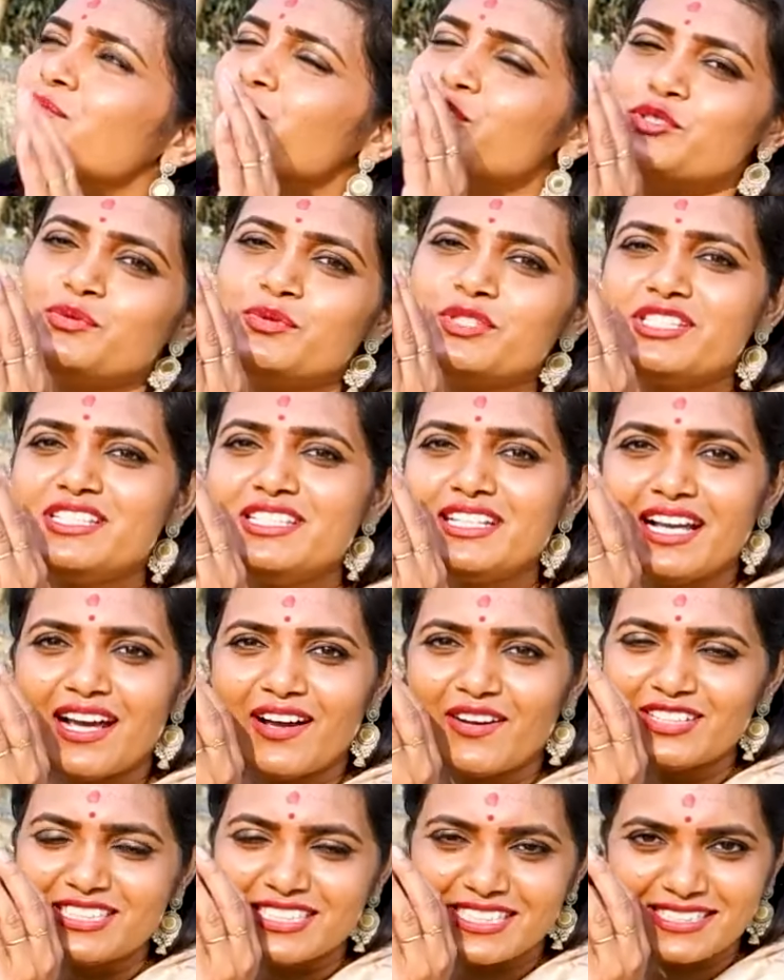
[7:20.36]
బుజ్జి బుజ్జిగా
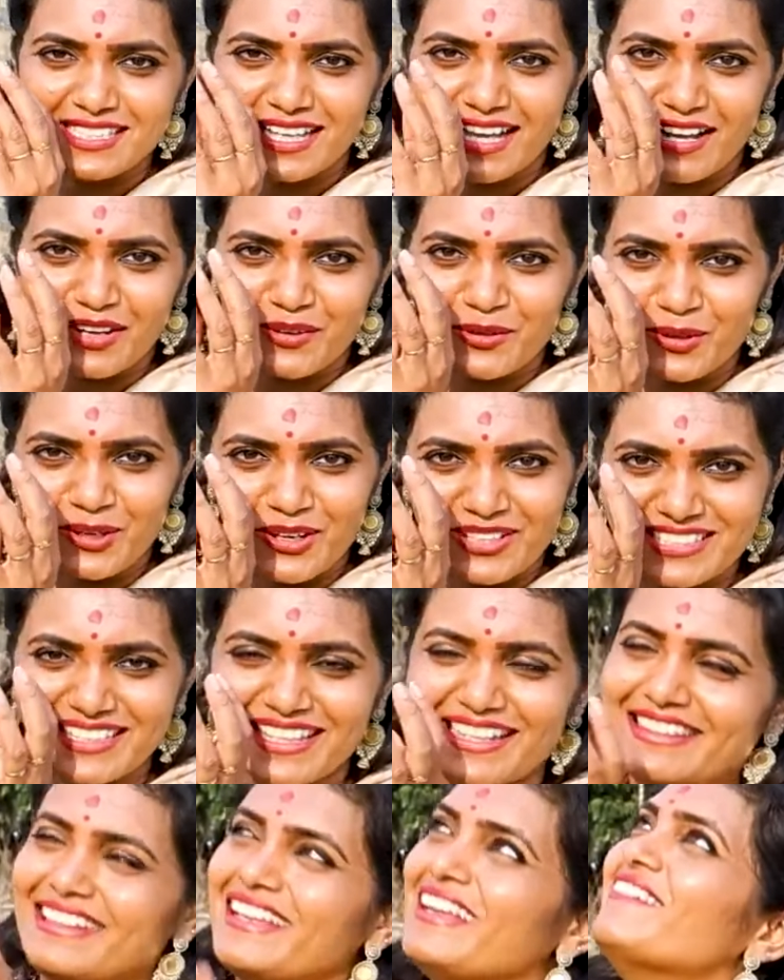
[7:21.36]
వచ్చేసి ఆ గుడ్లో
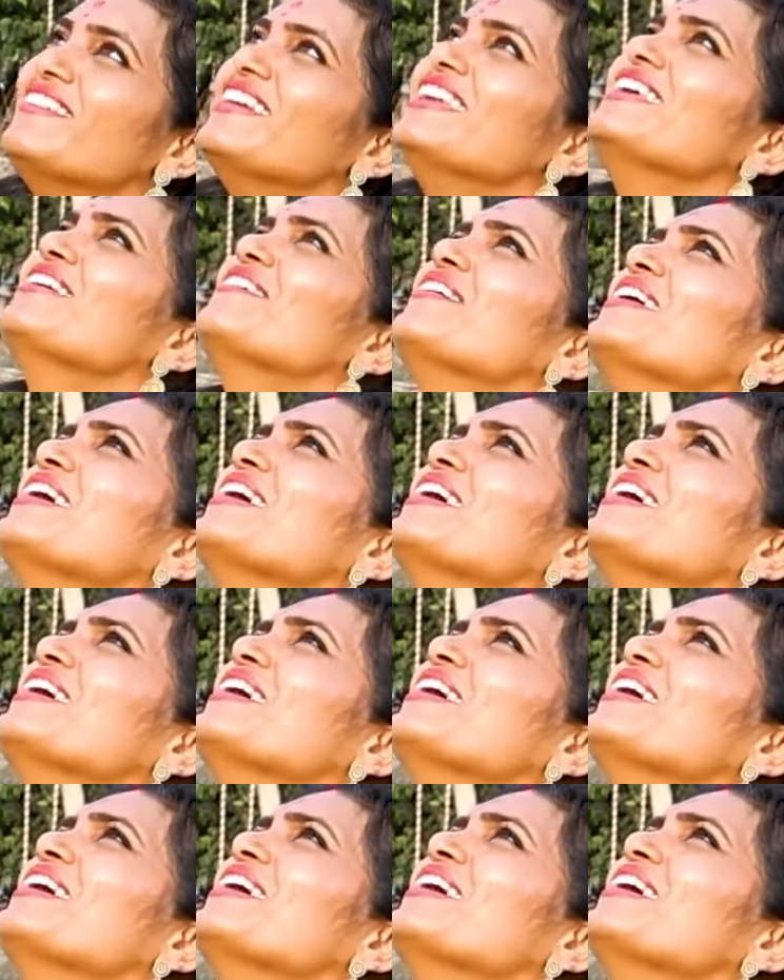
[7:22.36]
చేరుతాయి అవన్నీ